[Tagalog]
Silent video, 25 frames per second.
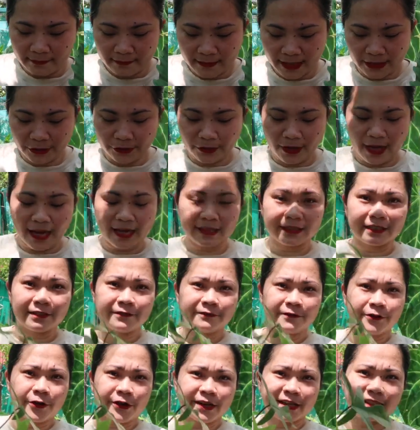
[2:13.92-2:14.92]
Itong
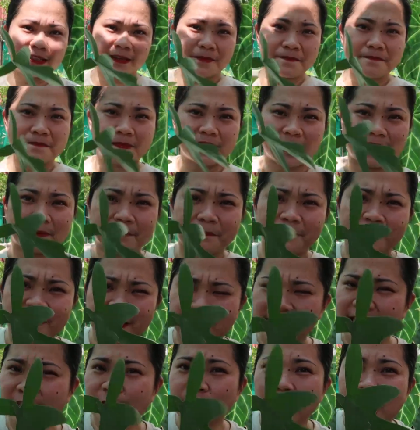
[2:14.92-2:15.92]
ating Florida Mint.
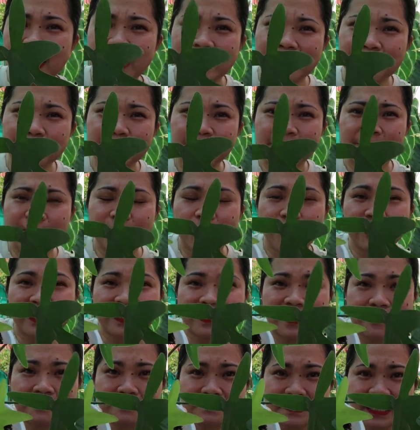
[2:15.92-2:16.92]
Hindi ko alam kung
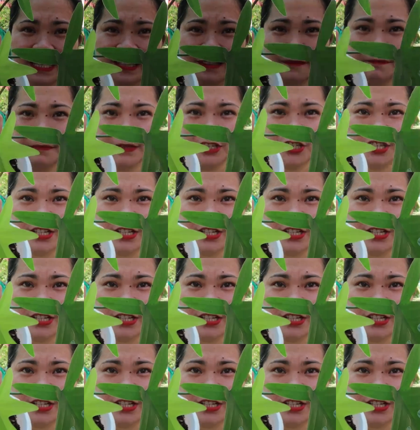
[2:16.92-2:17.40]
Florida Mint ba